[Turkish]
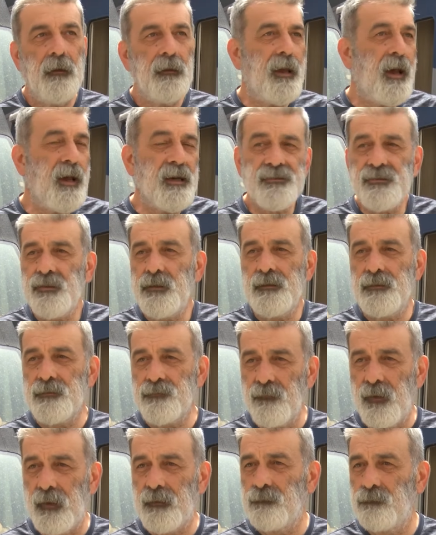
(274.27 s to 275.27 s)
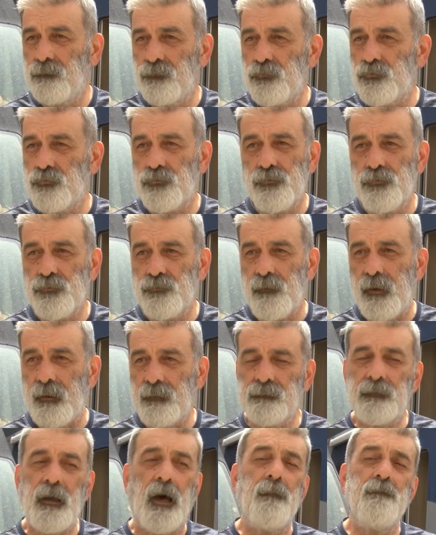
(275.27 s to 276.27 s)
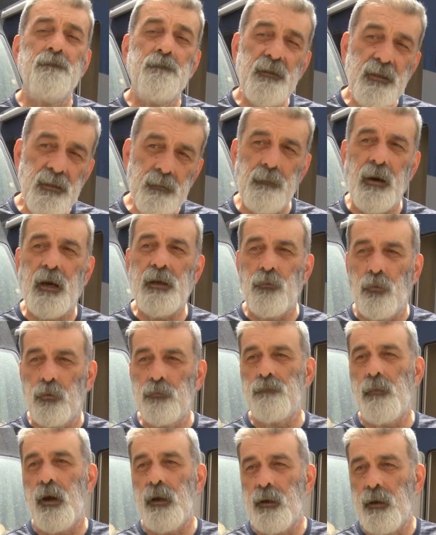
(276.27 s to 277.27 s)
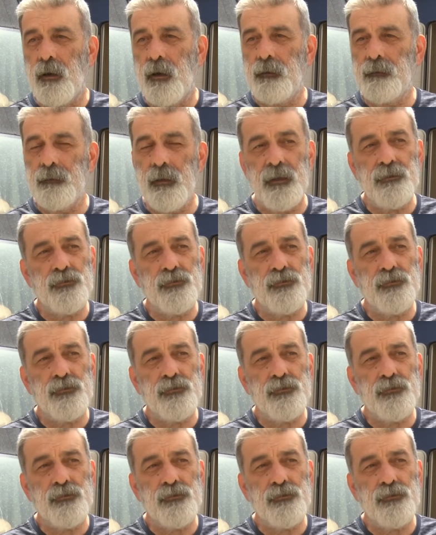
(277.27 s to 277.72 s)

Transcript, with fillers: Her şeyiniz var, lüksünüz var. Daha minimal olmak kaydı.